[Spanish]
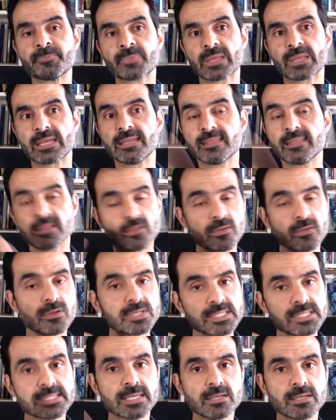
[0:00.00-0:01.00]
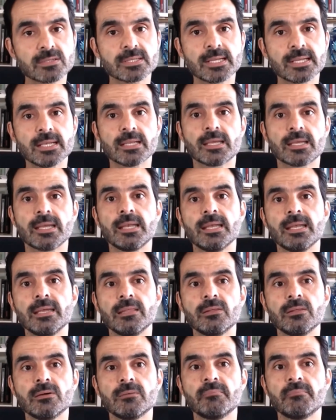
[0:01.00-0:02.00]
Y de todos los ensayos del que he
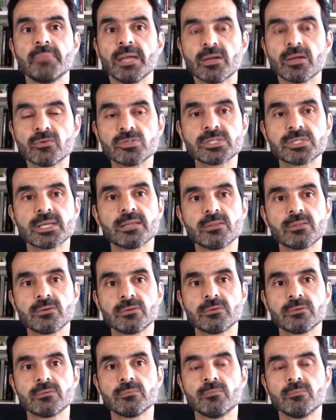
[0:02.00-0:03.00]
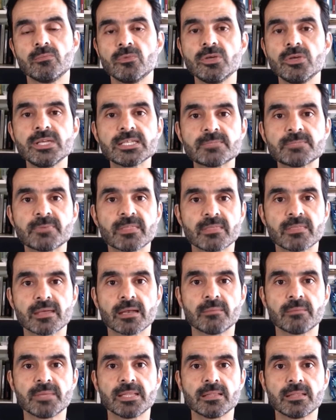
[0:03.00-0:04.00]
leído, me ha gustado muy
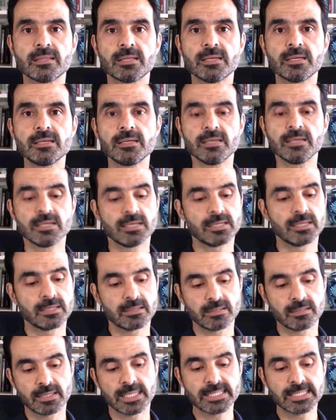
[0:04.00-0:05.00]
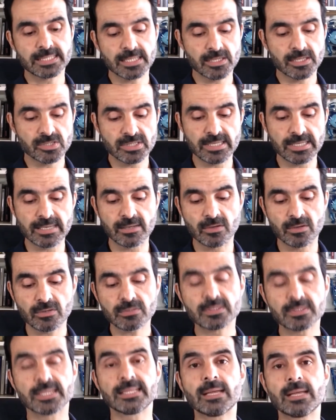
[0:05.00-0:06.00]
especialmente este que os traigo
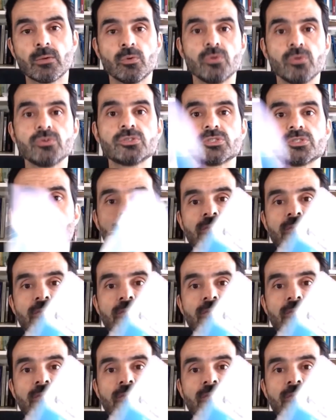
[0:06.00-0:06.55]
de Taurus,